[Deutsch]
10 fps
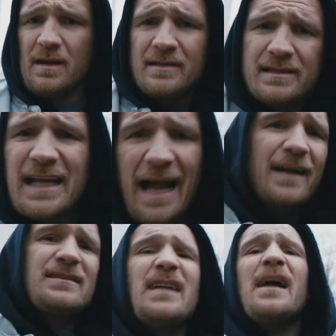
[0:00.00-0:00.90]
Sie
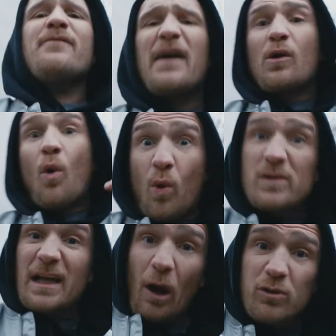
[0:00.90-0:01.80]
sagen, wer
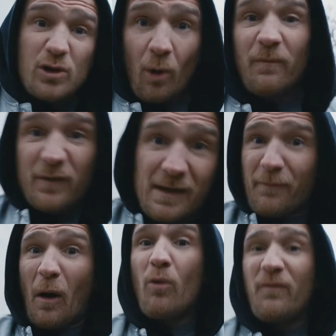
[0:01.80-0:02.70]
groß rauskommen will,
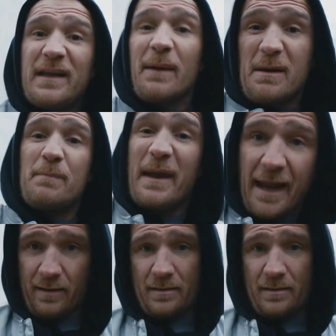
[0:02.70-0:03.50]
braucht Vitamin B.